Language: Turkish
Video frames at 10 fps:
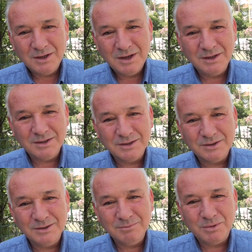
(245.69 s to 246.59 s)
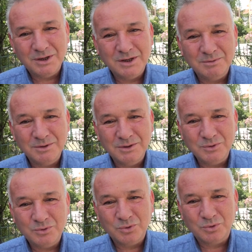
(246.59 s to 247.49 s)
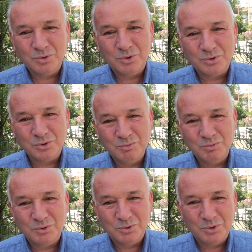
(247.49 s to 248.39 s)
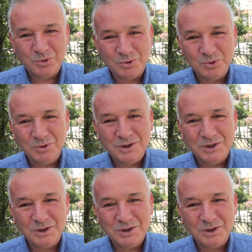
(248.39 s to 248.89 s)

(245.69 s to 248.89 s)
Herkesin bayramı kutlu olsun, mutlu olsun,